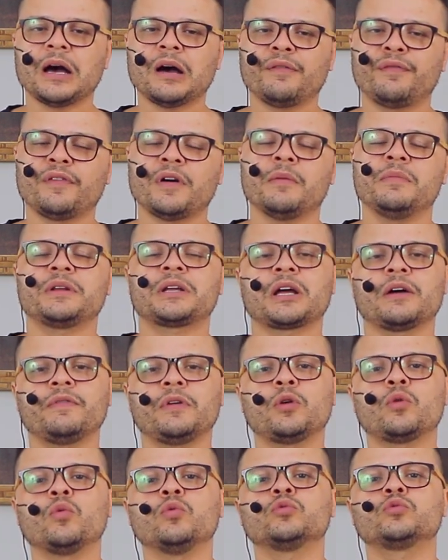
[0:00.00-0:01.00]
a fábrica
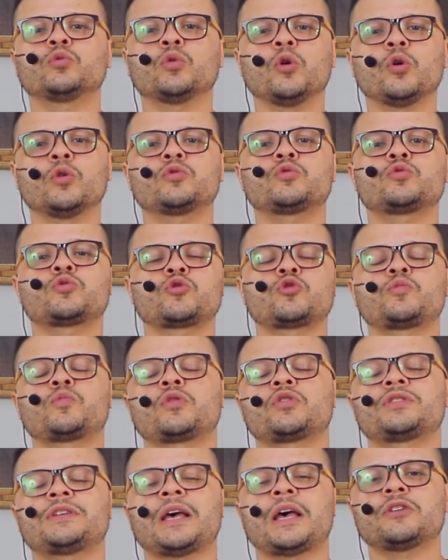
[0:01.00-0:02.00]
vem com todos os
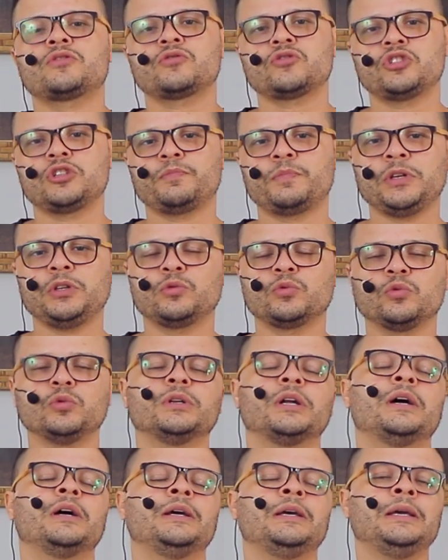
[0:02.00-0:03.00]
processos de
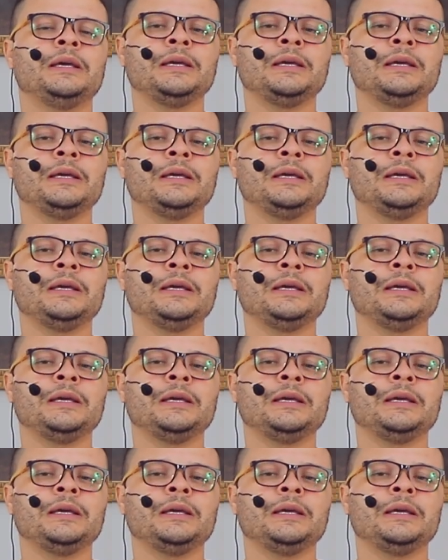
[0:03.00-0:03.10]
pintura.